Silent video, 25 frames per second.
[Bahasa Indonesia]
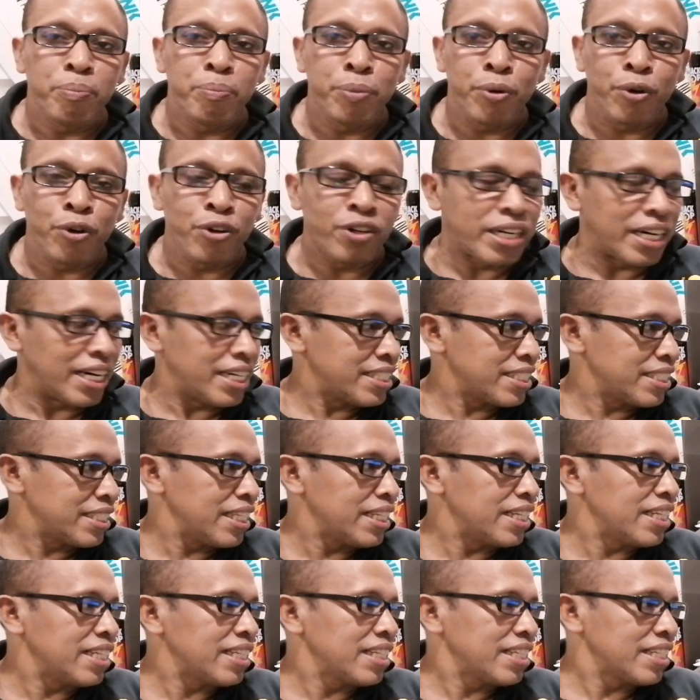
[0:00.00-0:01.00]

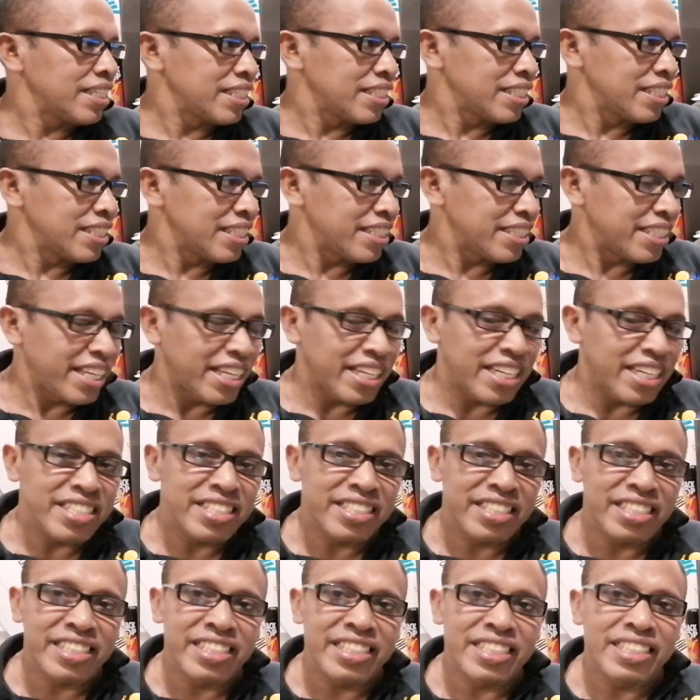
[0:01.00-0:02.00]
Broadcasting
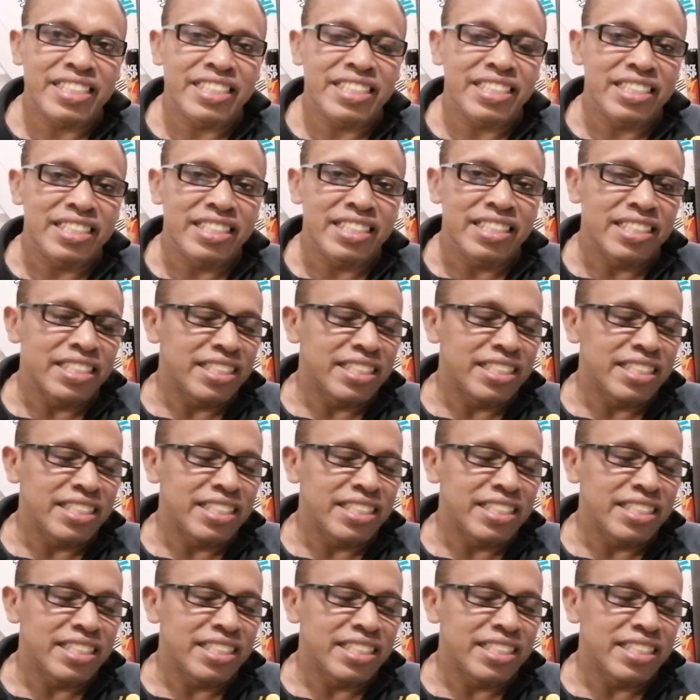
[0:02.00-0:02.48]
Terrestrial